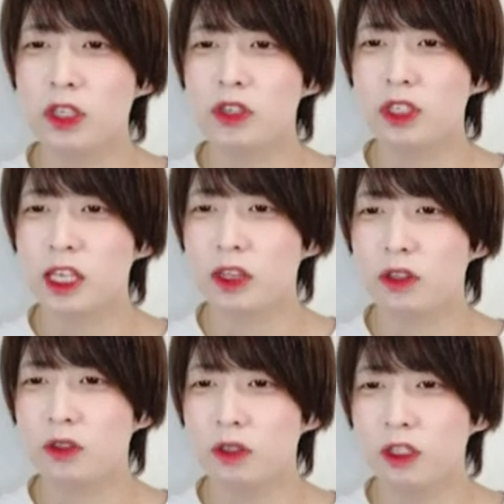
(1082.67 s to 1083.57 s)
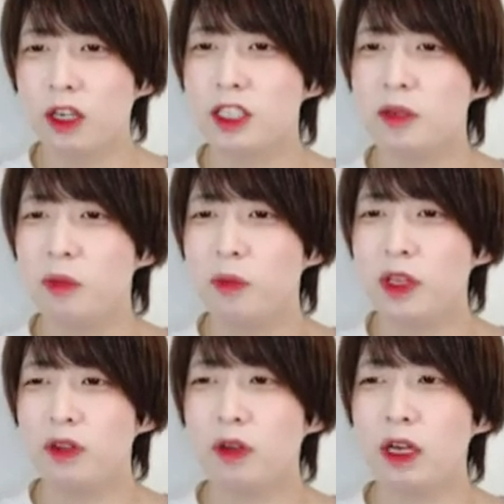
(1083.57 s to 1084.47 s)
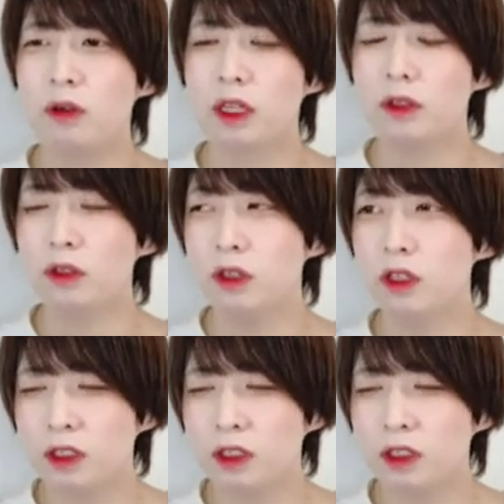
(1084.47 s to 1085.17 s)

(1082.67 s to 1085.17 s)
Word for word: ポジションリセット、アチーブメント解放など、